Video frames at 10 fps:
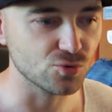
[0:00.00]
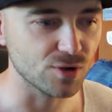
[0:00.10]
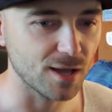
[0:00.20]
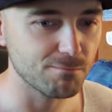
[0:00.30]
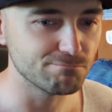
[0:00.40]

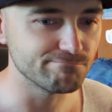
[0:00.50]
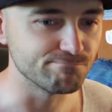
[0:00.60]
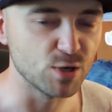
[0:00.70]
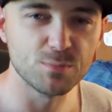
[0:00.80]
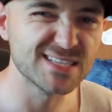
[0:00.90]
które
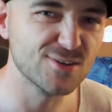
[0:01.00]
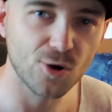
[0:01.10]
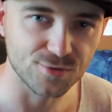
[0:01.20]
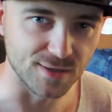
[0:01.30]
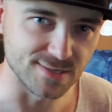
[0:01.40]
byłyby
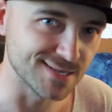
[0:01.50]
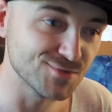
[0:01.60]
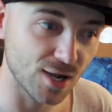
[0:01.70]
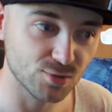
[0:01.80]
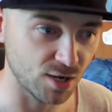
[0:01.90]
zgodne z
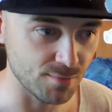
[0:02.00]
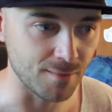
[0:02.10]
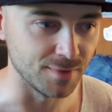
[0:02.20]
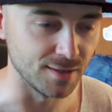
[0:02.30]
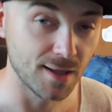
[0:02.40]
tym, co aktualnie
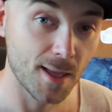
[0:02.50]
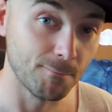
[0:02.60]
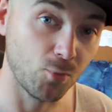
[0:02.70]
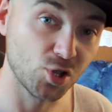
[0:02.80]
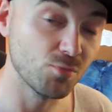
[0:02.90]
mamy,
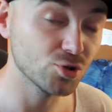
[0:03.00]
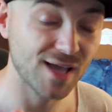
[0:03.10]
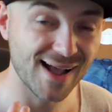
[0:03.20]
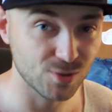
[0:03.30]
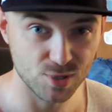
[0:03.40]
bo nie było
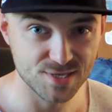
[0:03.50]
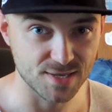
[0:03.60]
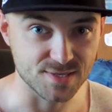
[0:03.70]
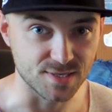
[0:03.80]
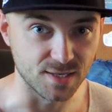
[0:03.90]
tej
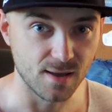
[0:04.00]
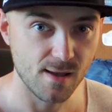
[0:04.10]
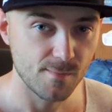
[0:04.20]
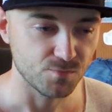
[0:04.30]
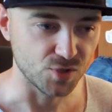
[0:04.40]
aktualizacji.
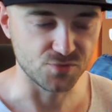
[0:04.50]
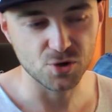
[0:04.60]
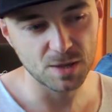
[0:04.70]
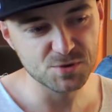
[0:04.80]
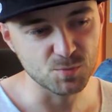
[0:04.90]
I
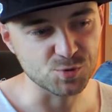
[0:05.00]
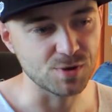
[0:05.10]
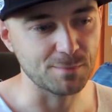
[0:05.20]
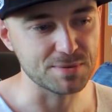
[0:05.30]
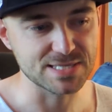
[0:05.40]
wczoraj,
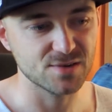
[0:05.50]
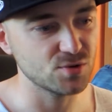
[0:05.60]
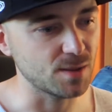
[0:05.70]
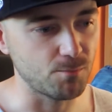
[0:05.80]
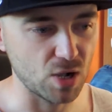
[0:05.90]
przypuśćmy, jak
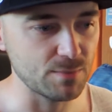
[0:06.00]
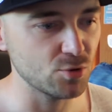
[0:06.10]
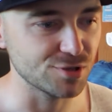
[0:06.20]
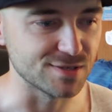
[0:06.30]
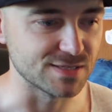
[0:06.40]
prezentował nam
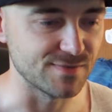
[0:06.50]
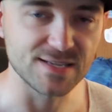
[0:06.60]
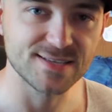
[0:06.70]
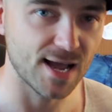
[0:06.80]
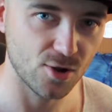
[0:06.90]
Pokémony z
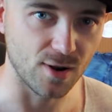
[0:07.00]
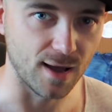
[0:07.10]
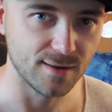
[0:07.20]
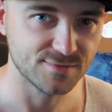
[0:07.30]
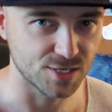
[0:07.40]
wersji
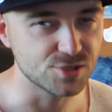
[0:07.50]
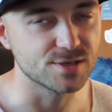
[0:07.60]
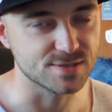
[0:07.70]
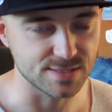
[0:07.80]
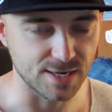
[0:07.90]
Alola, w
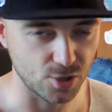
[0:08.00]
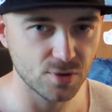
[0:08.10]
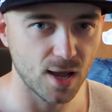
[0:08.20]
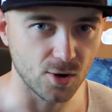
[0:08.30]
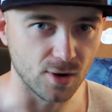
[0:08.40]
sensie z
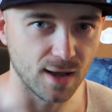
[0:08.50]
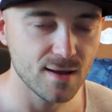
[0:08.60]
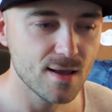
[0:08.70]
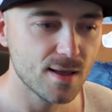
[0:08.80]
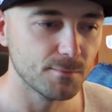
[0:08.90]
regionu
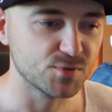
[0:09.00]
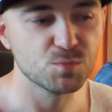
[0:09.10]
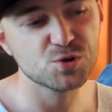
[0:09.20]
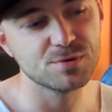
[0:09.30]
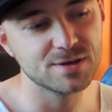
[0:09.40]
Alola,
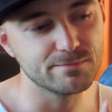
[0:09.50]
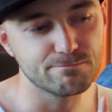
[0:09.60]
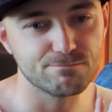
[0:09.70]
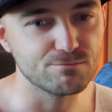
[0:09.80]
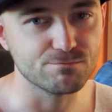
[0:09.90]
przypuśćmy,